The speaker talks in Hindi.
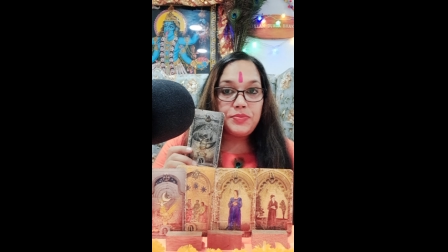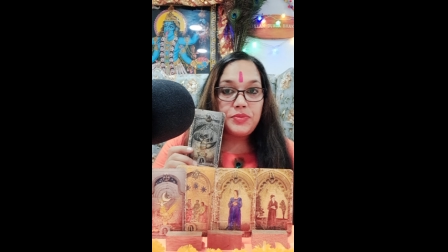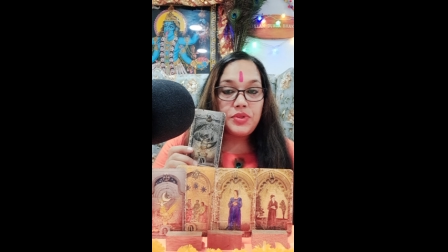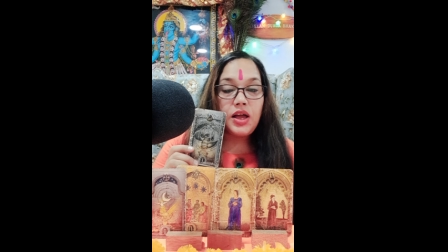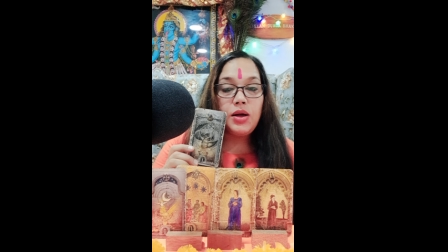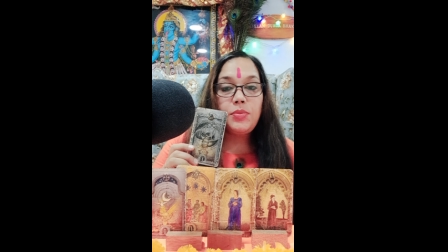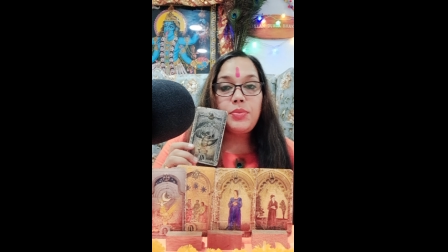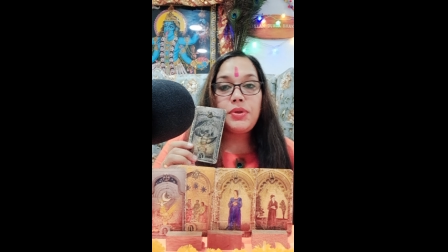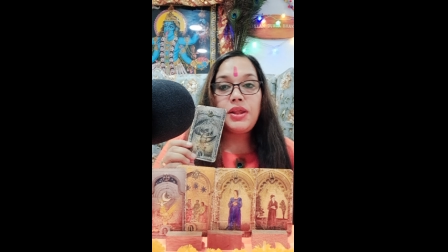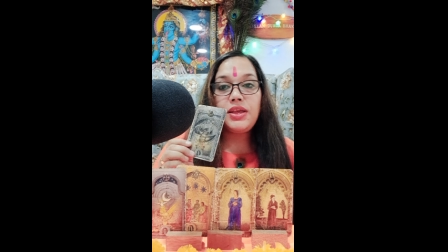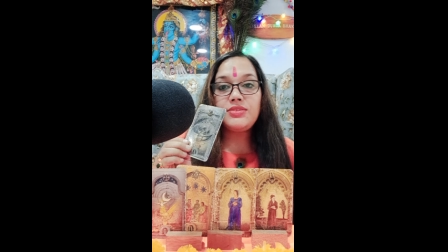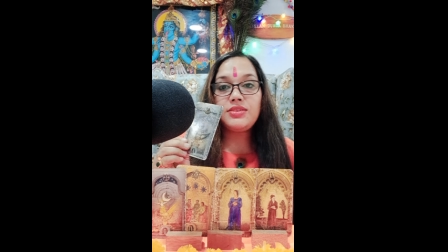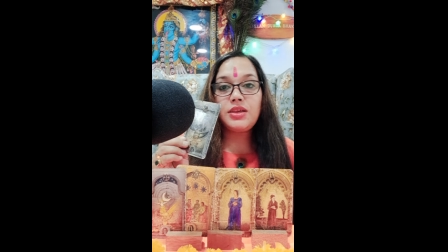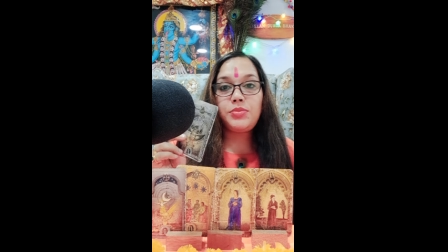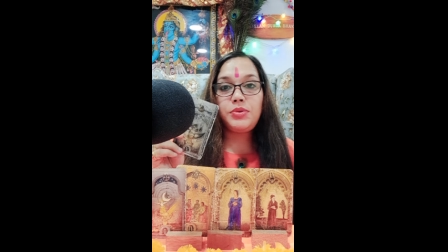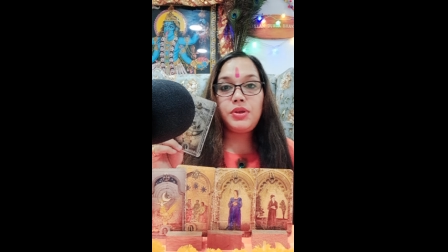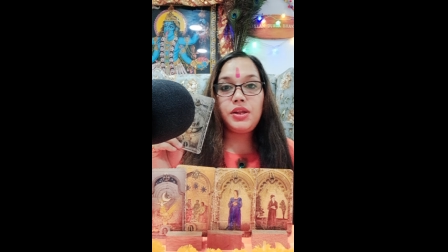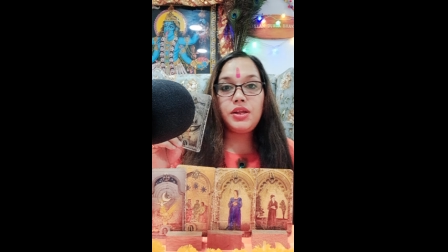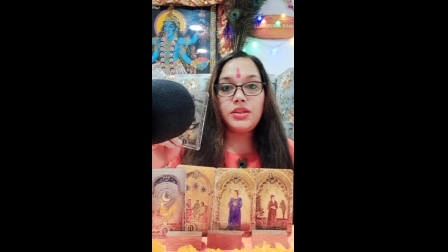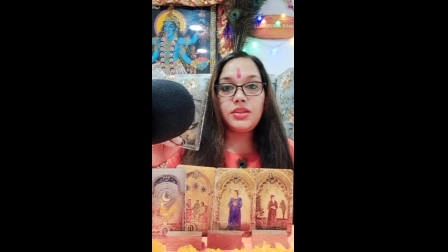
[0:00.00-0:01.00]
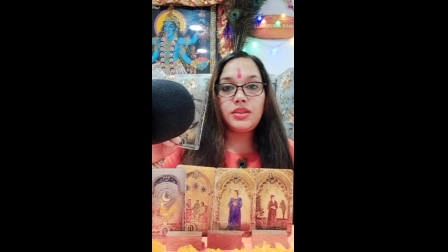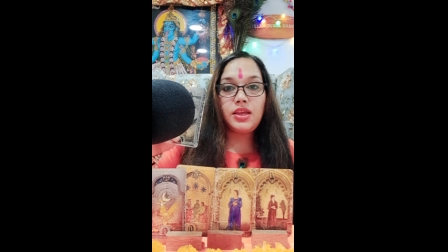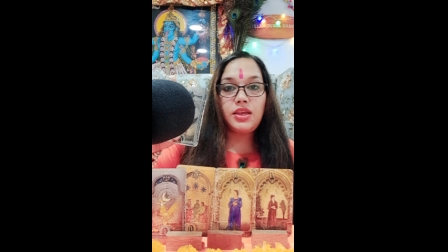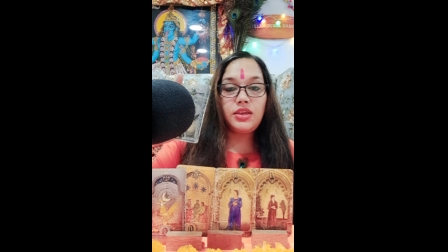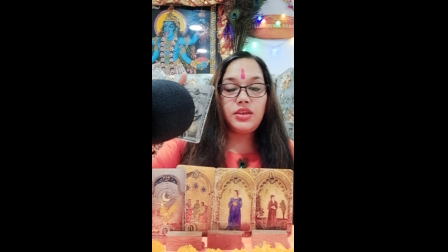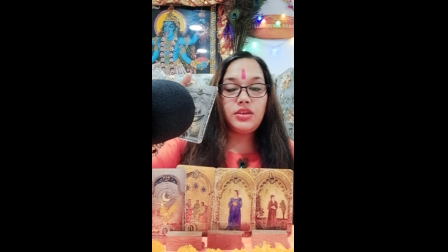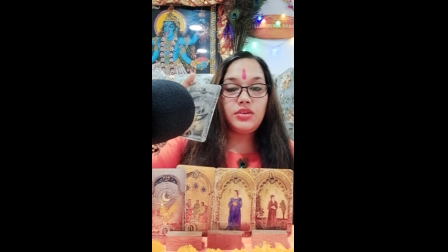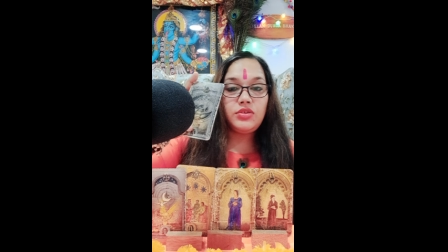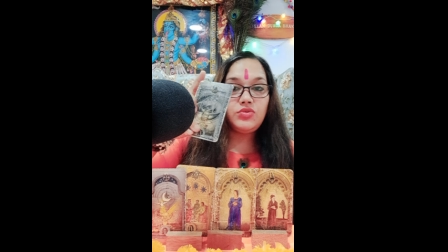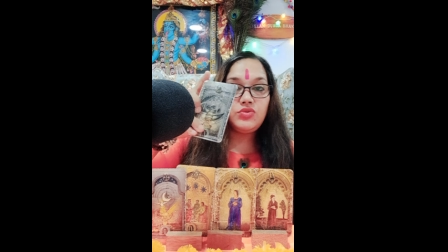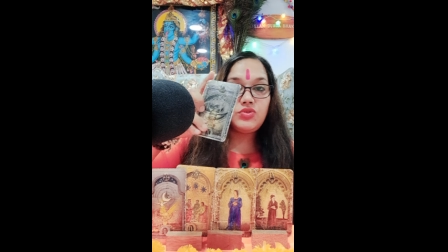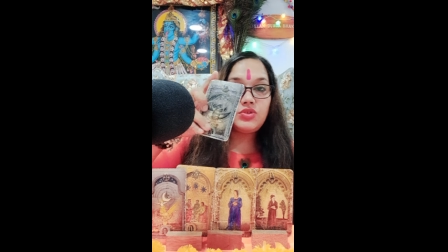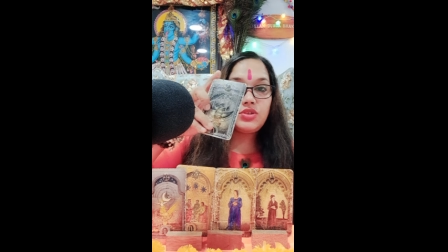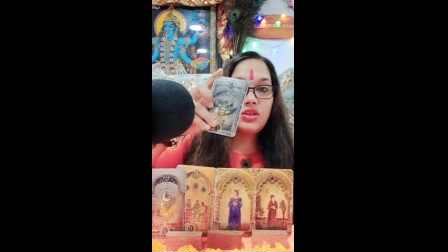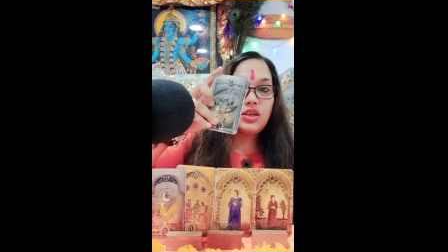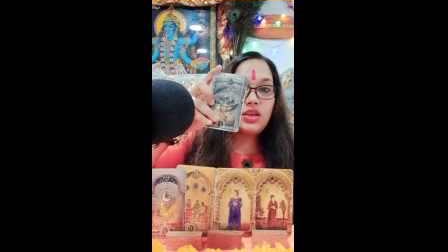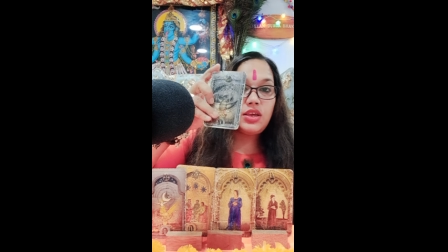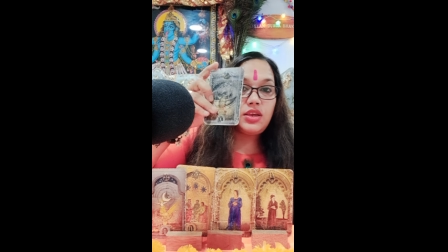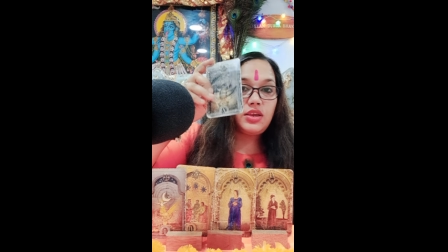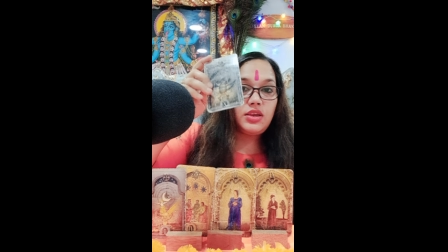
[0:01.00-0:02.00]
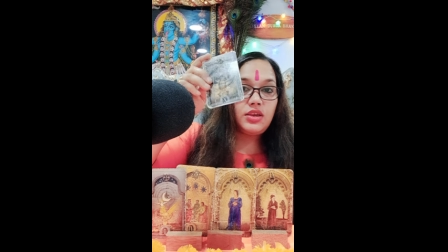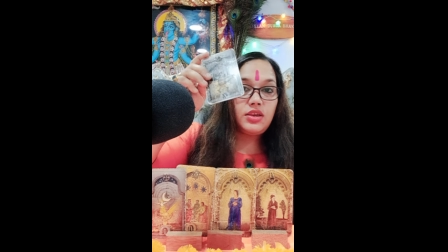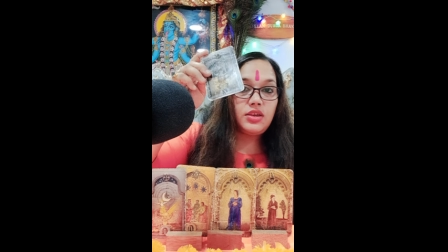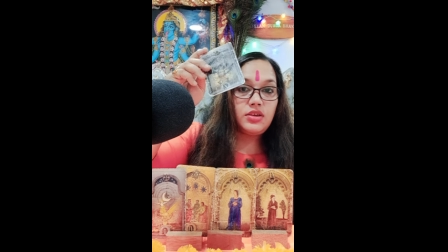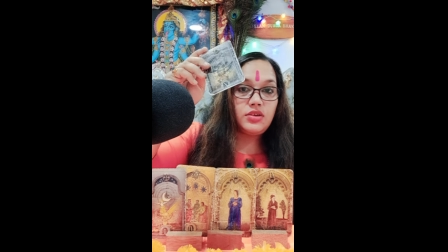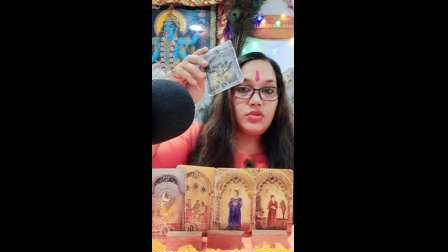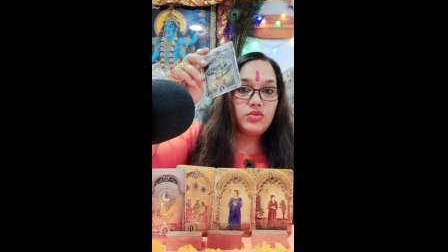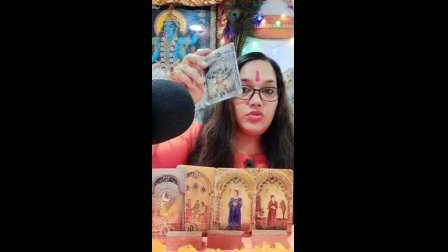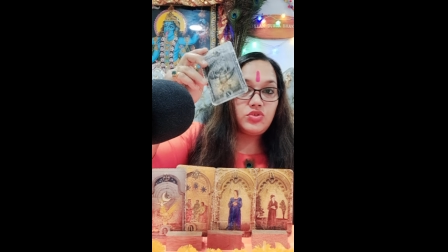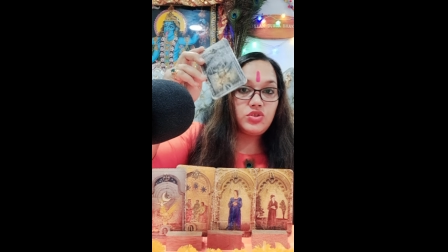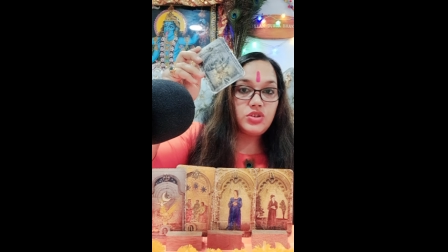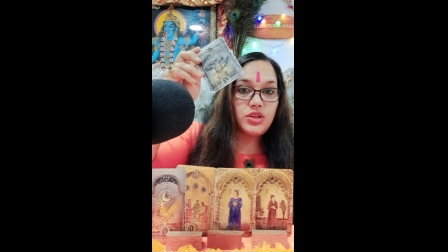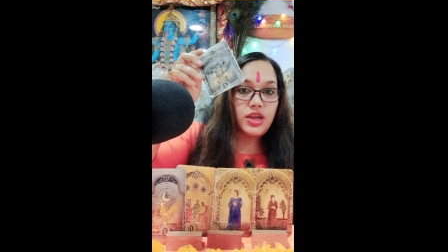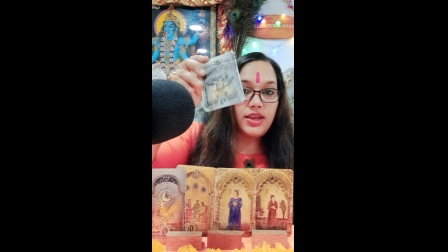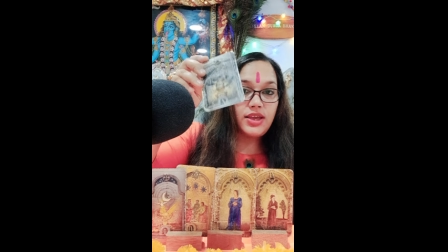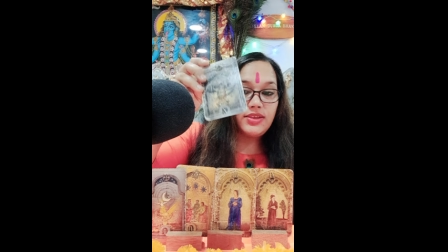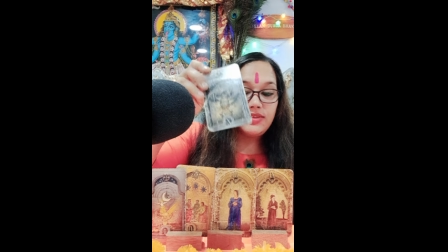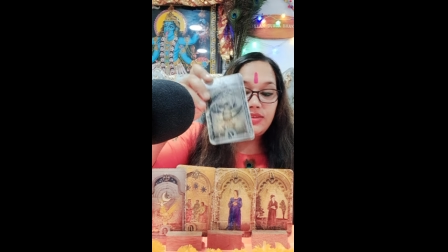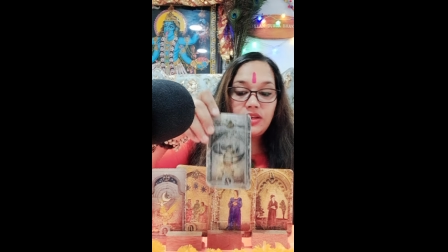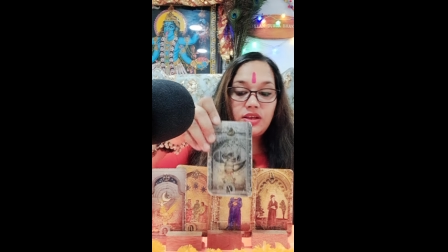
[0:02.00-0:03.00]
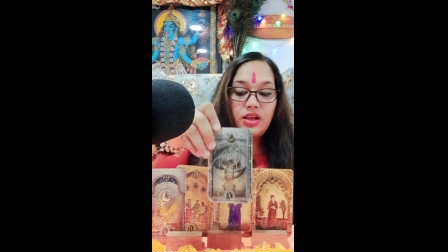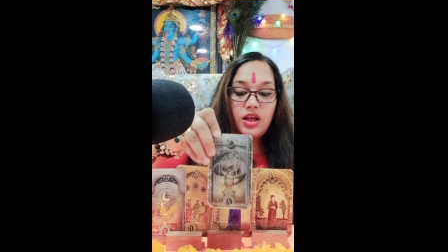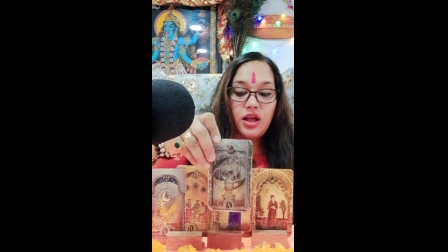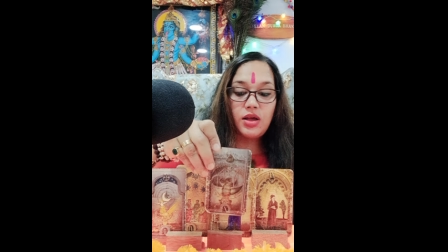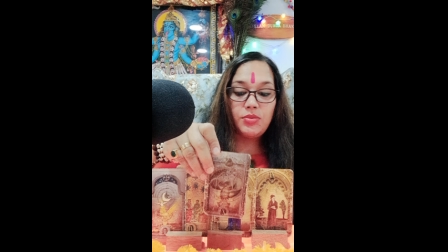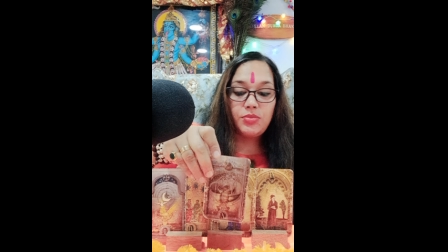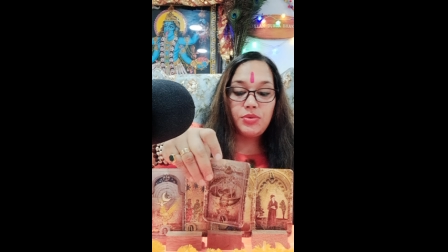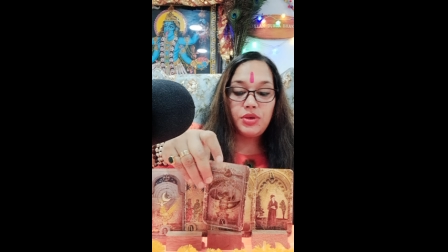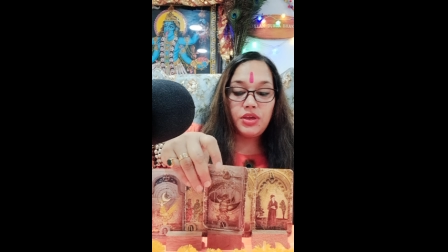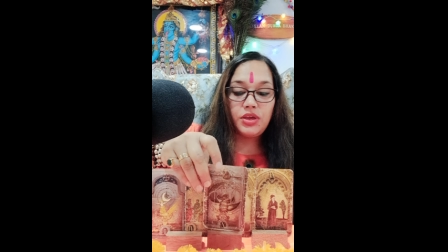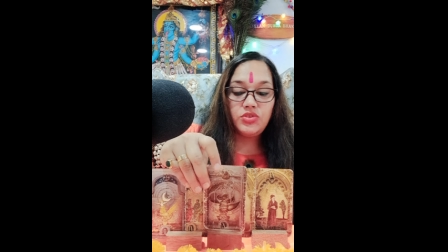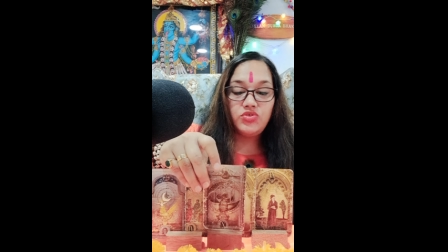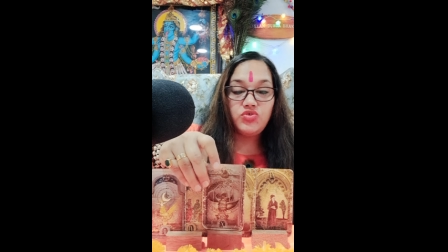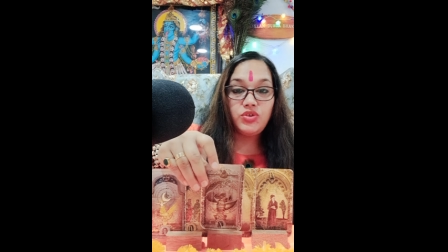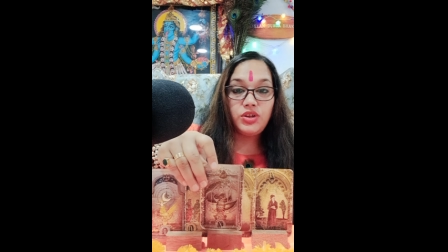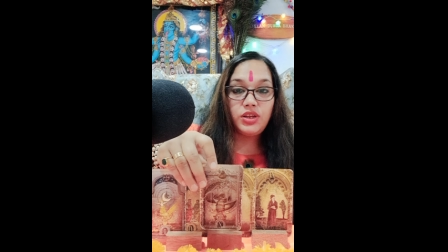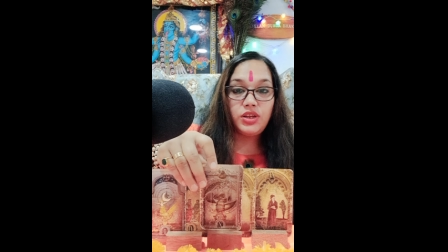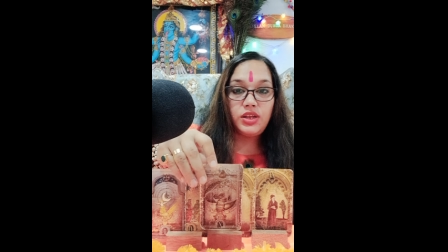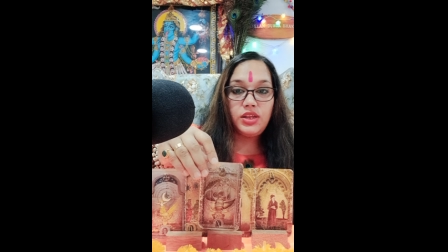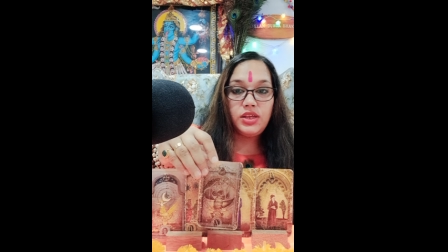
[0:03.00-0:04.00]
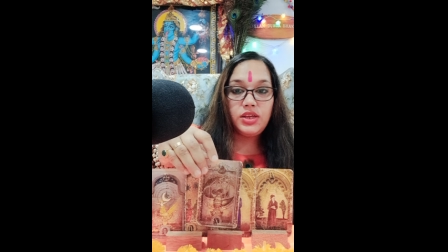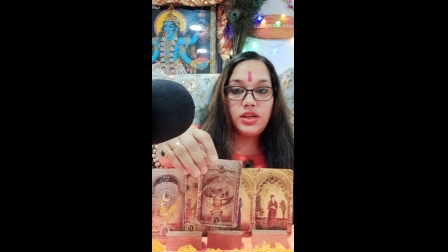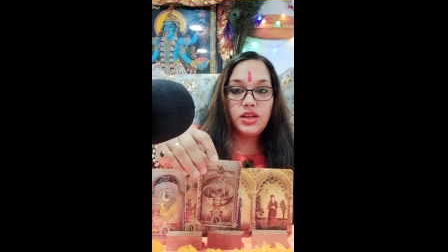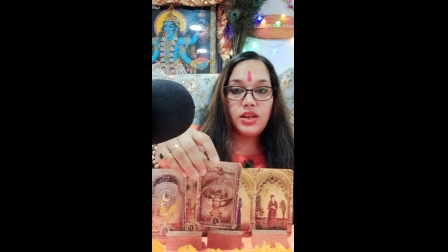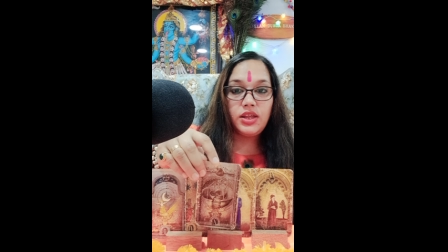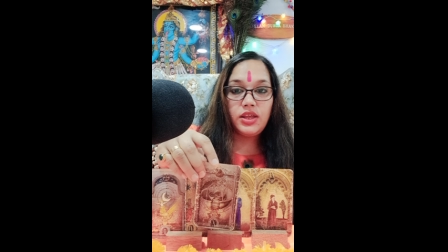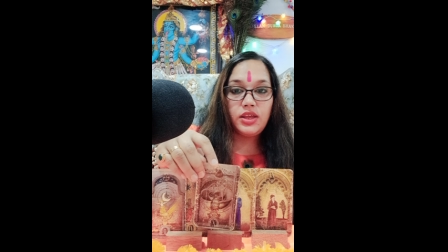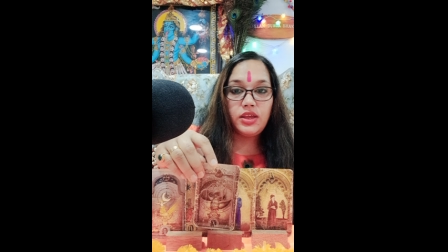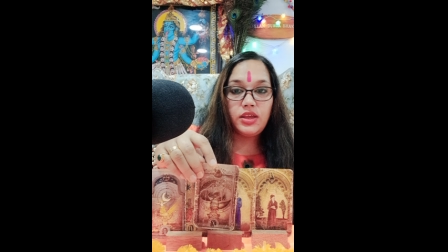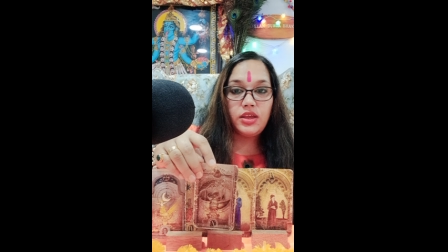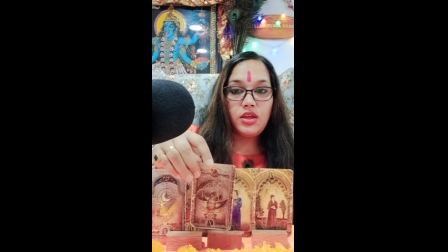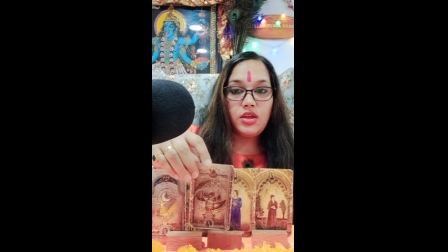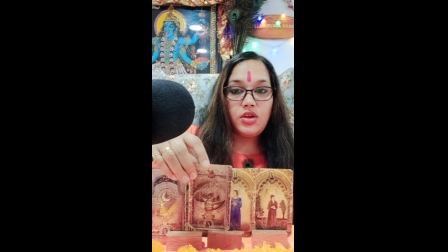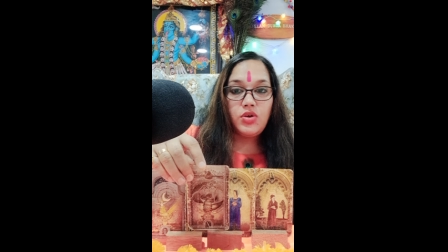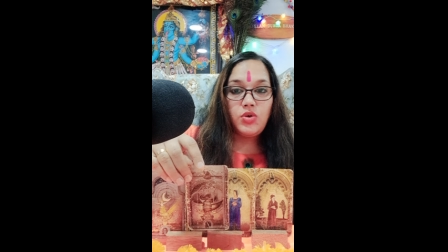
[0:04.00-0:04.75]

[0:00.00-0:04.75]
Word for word: यहाँ पर ऐसा भी लगता है कि उसके कुछ ऐसे काम हैं जो इलीगल हैं